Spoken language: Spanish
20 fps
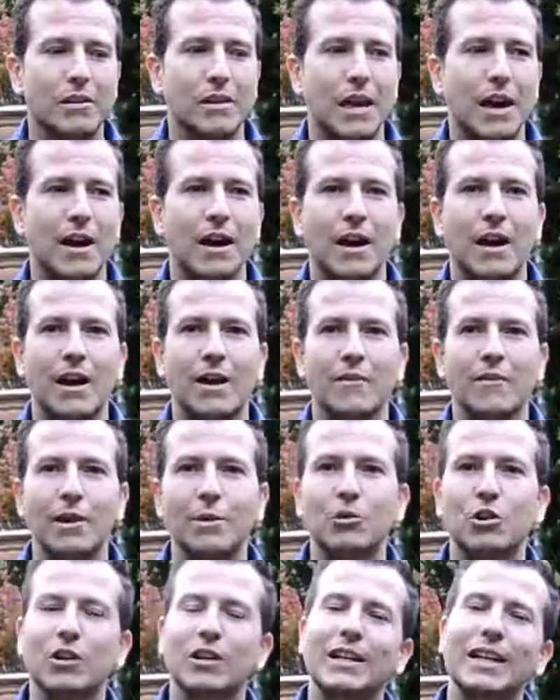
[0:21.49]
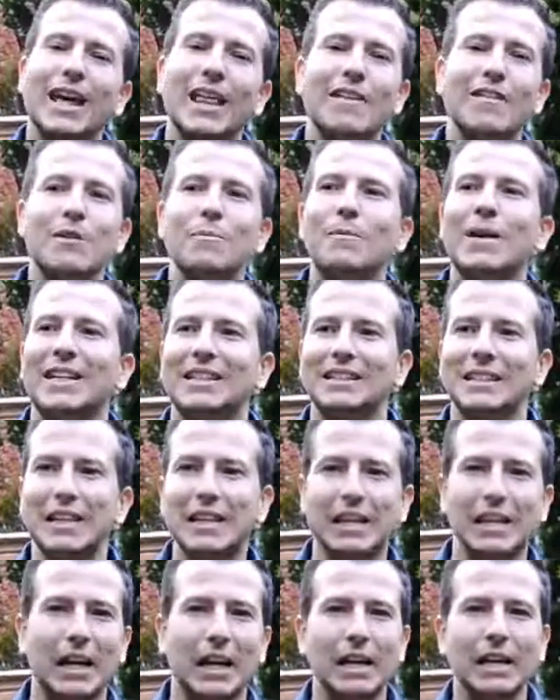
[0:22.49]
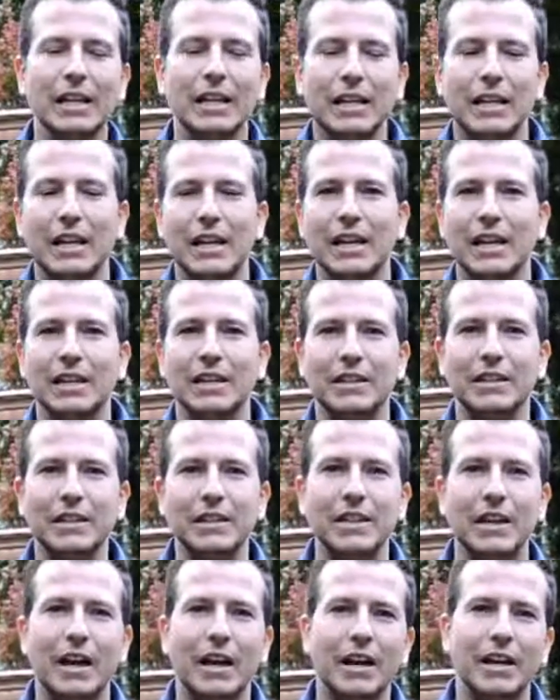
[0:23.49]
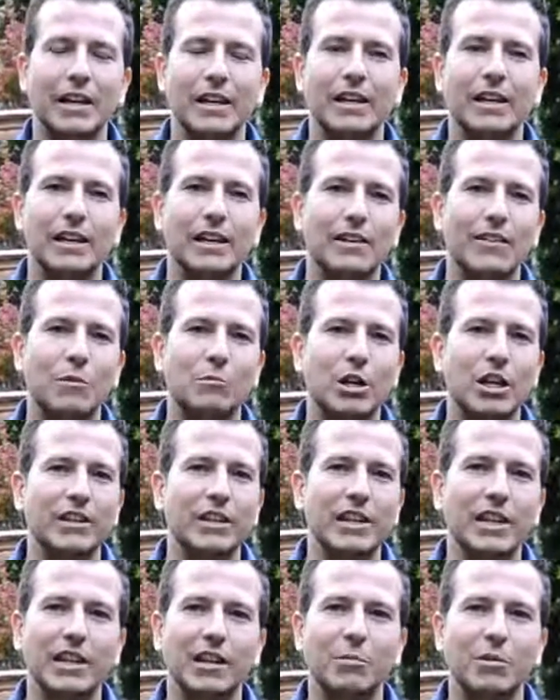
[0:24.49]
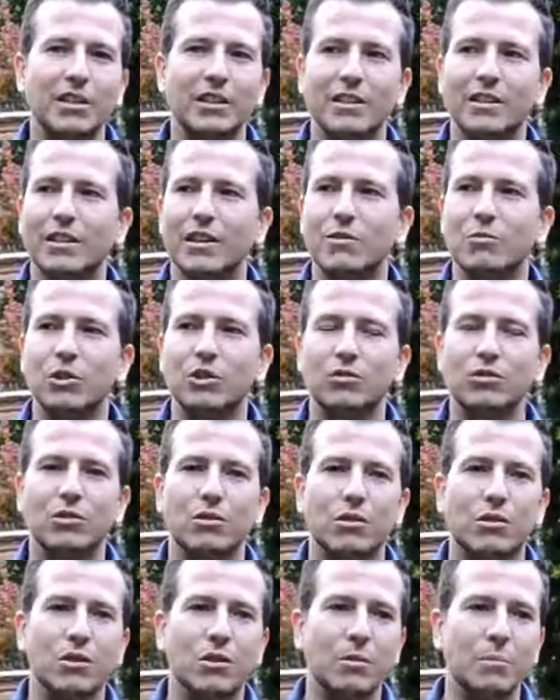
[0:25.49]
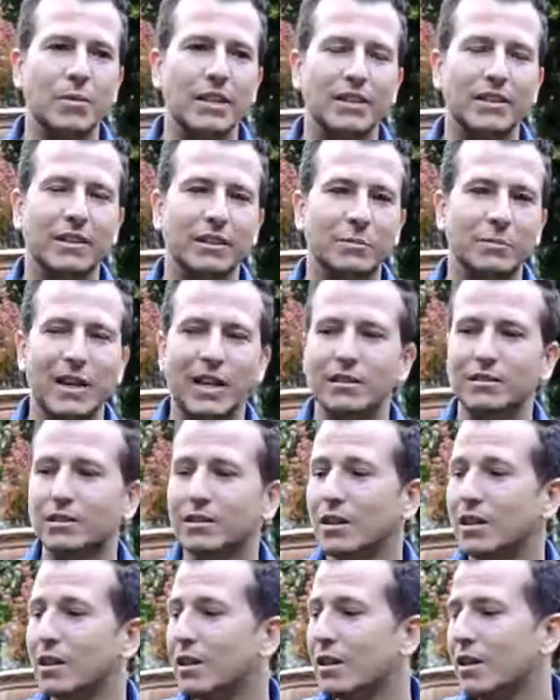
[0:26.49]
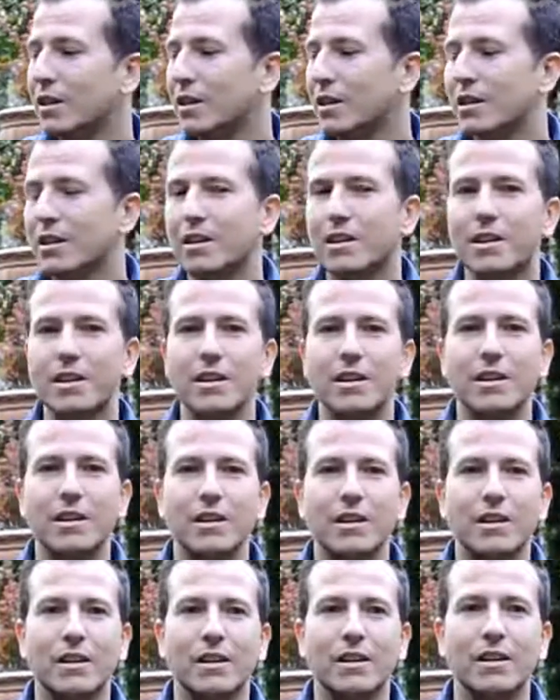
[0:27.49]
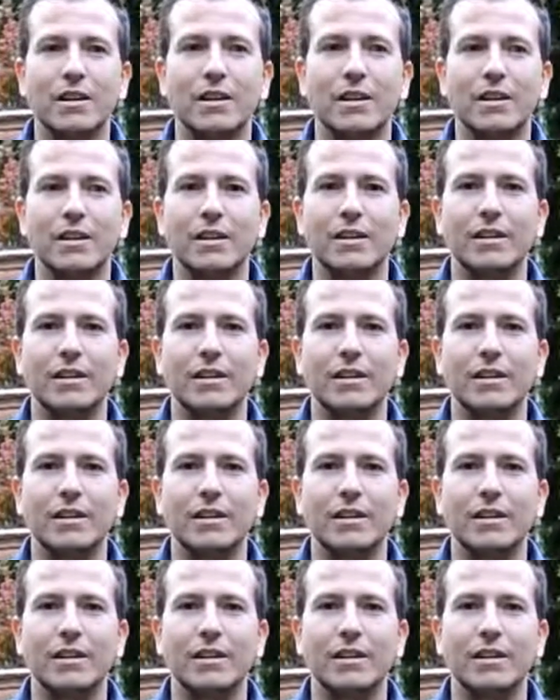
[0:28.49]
ya vemos cada vez más cerca el día en el que vamos a tener que presentar nuestros business plans y